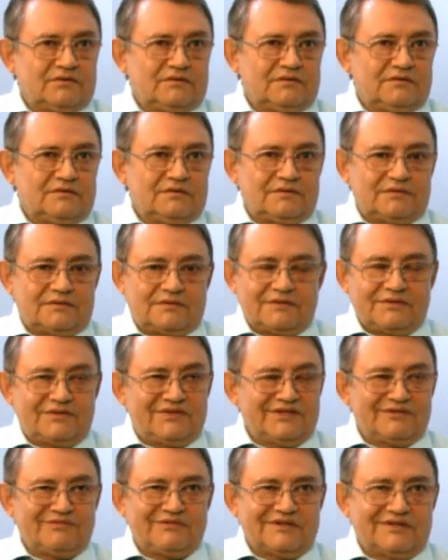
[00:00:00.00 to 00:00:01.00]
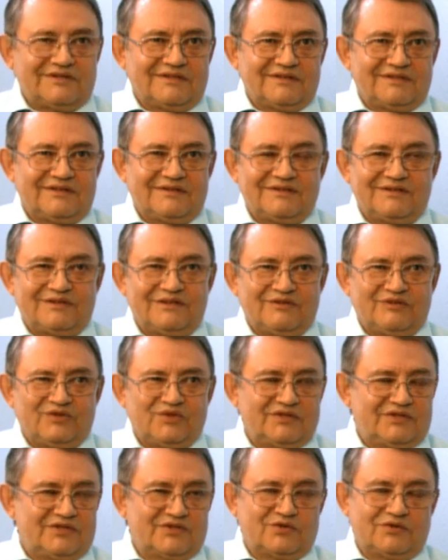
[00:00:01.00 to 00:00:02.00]
Ну, эта тема, она
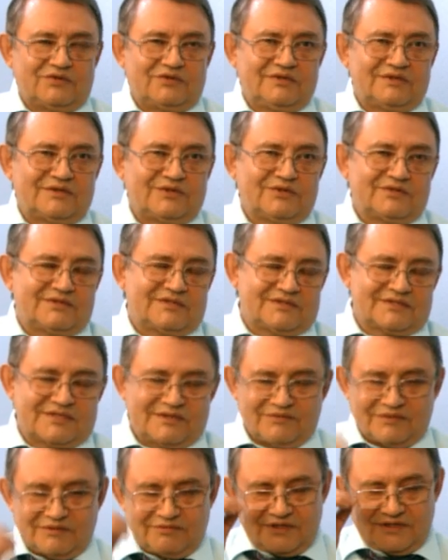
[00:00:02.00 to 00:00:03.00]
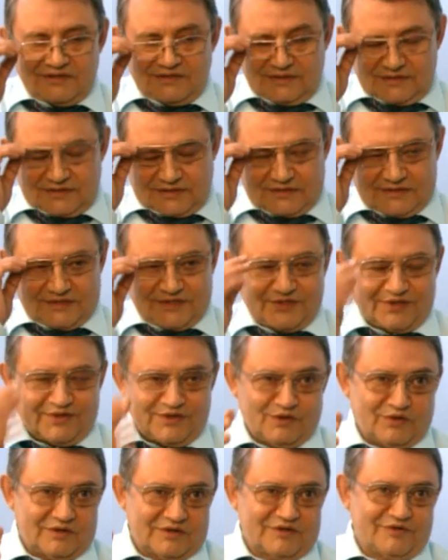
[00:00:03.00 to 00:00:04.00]
давно дискутируется, если там обратиться даже
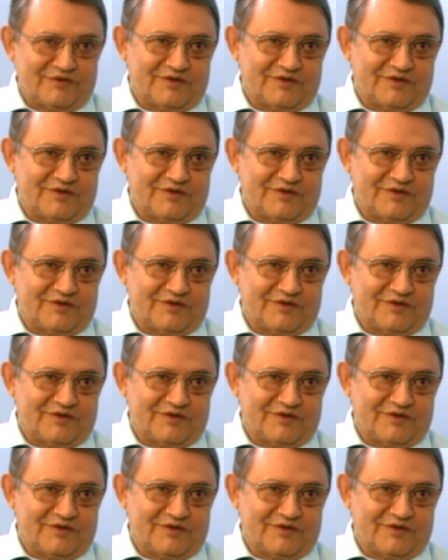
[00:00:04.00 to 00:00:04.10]
на уровне